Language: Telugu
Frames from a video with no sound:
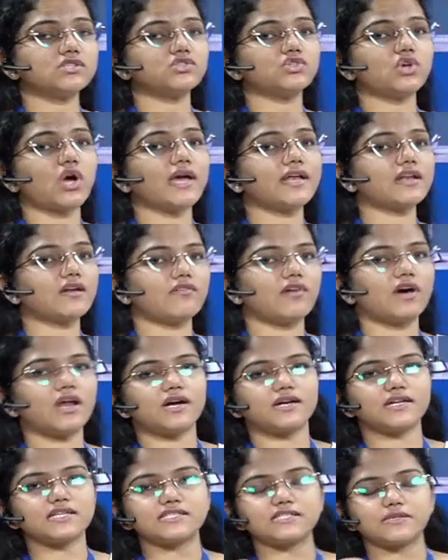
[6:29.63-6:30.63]
జాయిన్
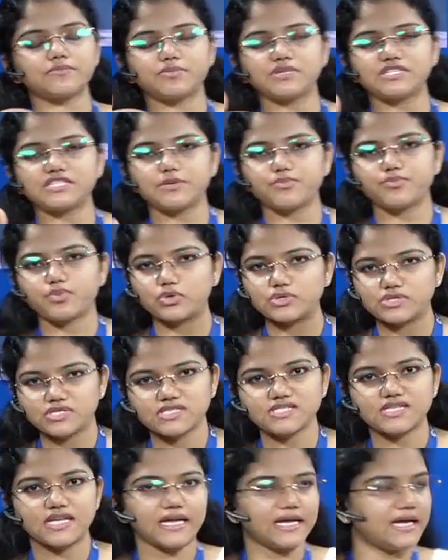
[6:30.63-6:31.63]
అవ్వాలంటే స్టెప్ బై స్టెప్
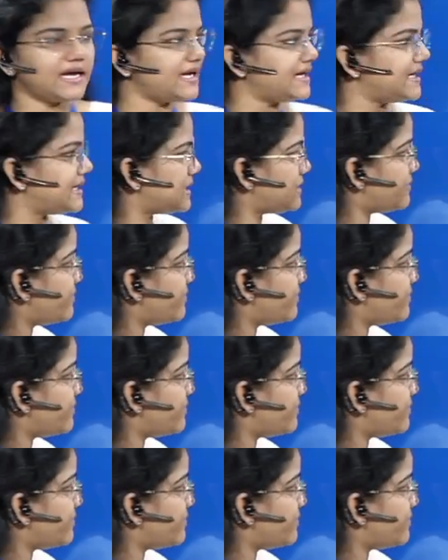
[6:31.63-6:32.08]
ప్రొసీజర్ ఏంటి